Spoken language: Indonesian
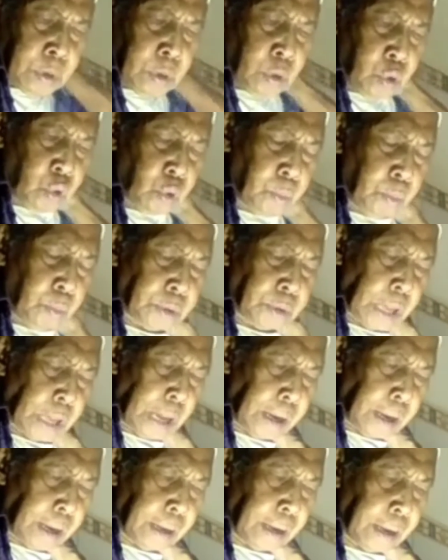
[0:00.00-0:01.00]
Nomor
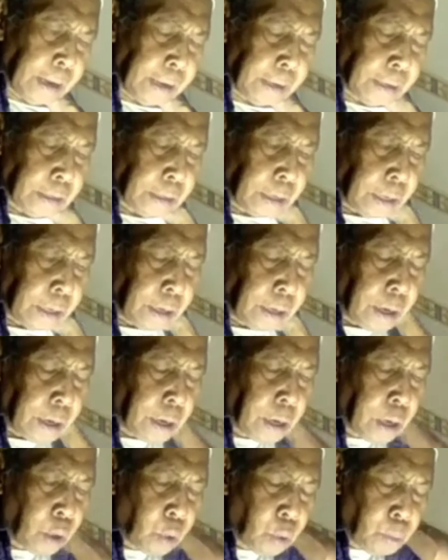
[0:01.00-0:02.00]
sanga nangis karena
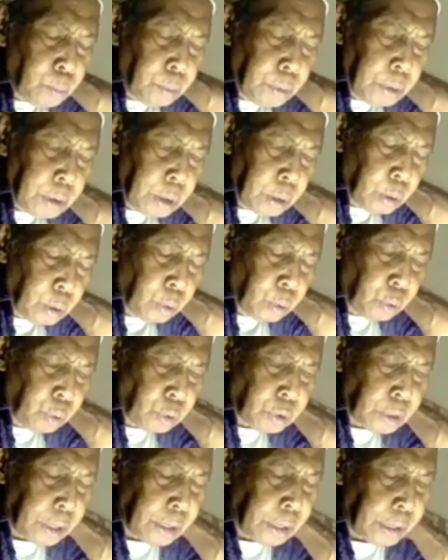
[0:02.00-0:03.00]
ngalah ombo dan
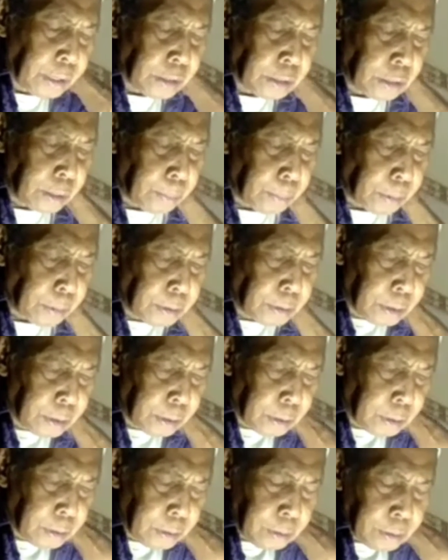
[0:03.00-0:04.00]
ongkosan nangisin majid.
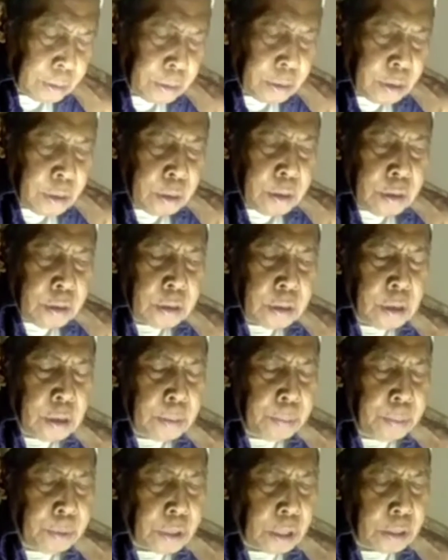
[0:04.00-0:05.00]

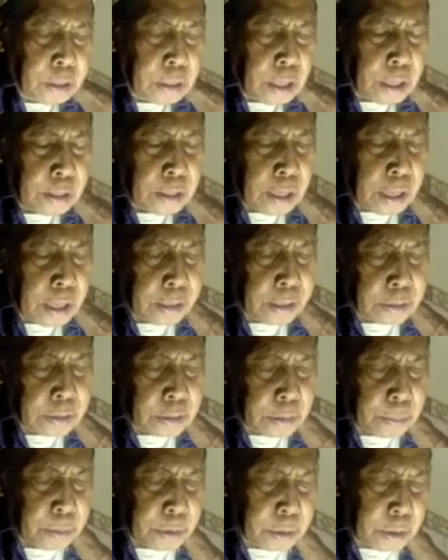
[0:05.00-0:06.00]
Selebih santa tangisnya
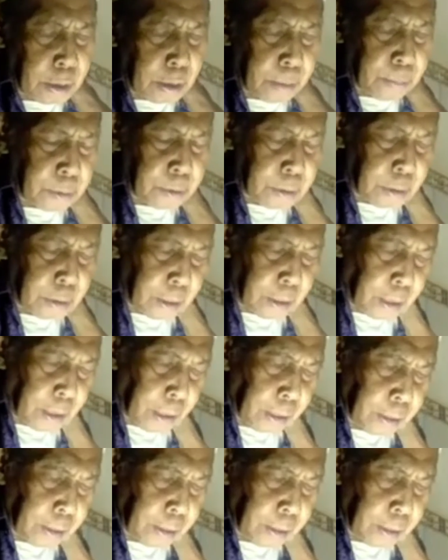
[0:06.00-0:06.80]
banyak bejernak.